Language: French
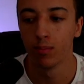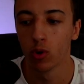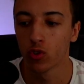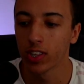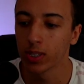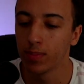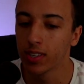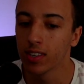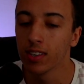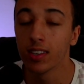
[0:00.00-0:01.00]
Bon, je vais
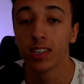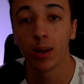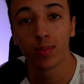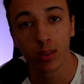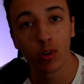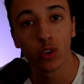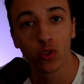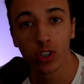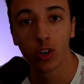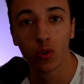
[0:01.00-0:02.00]
t'expliquer, il y a peut-être moyen que
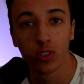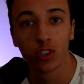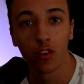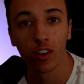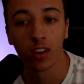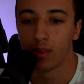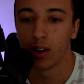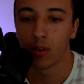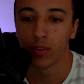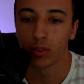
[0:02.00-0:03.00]
tu rigoles aussi en vrai. Bah
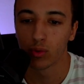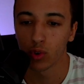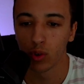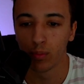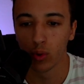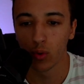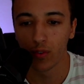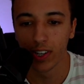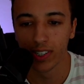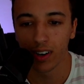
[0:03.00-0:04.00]
là, en fait, toujours notre poteau
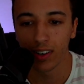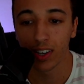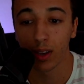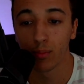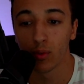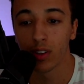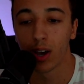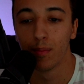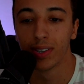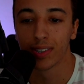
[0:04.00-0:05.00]
Filza, il répondait à
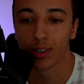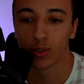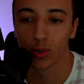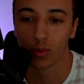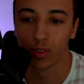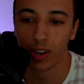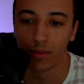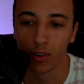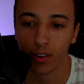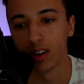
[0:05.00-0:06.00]
un message sur son
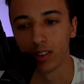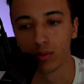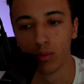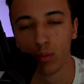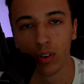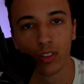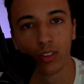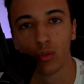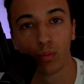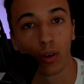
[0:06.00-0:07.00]
téléphone. À ce moment, il
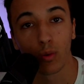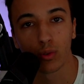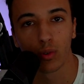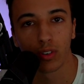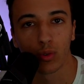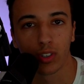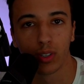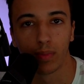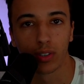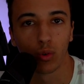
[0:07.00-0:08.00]
était donc pas concentré sur ce qui
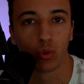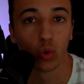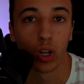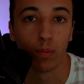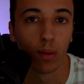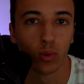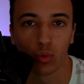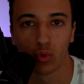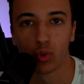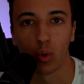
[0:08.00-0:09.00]
se passait en jeu, il avait pas mis
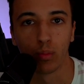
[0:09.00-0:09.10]
son jeu sur